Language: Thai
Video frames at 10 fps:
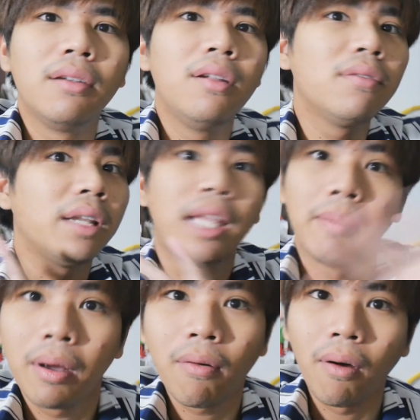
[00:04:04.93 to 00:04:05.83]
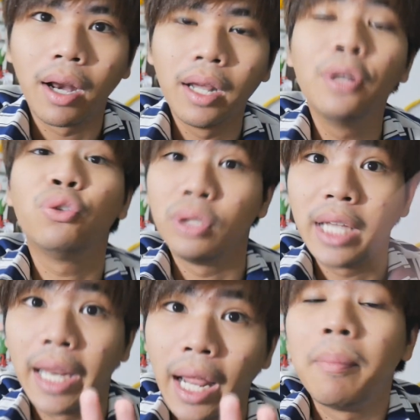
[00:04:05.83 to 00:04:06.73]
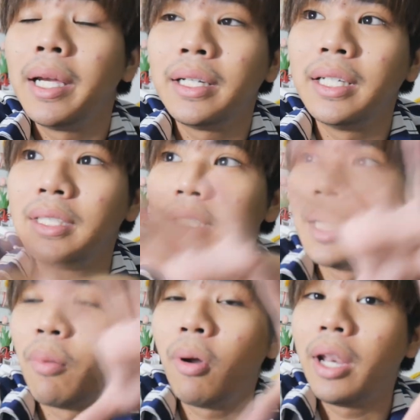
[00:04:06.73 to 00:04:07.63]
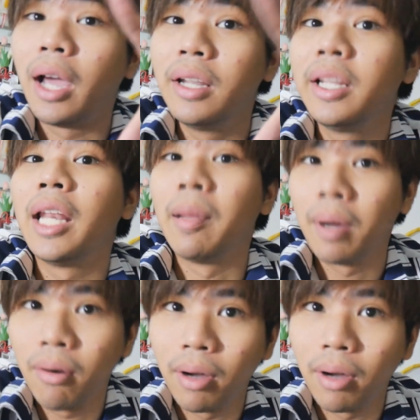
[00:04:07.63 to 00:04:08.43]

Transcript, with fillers: เรื่องไหนๆมาก่อนส่วนใหญ่นะไม่เคยเจอในพล็อตหนังเรื่องไหนๆมา